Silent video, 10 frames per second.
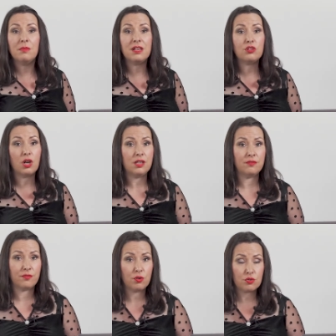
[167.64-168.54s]
mit
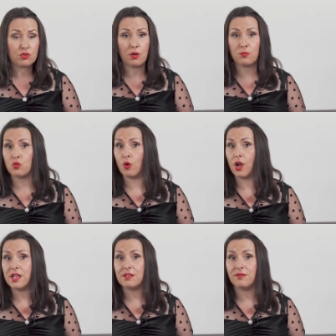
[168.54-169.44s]
tollen Fotos kommst du
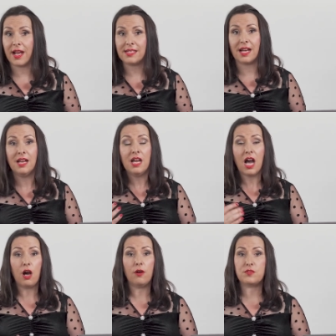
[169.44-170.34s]
heute weiter
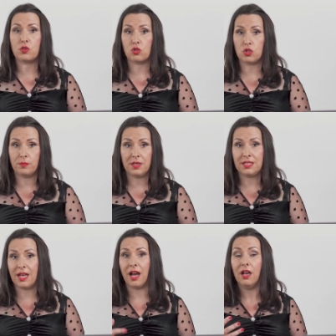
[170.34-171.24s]
auf Social
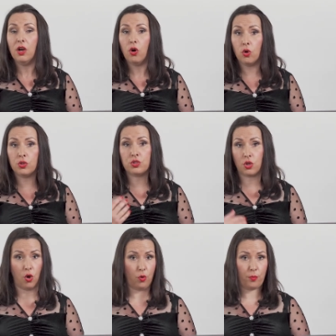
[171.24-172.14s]
Media und
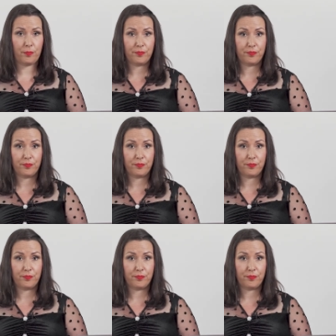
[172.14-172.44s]
Co.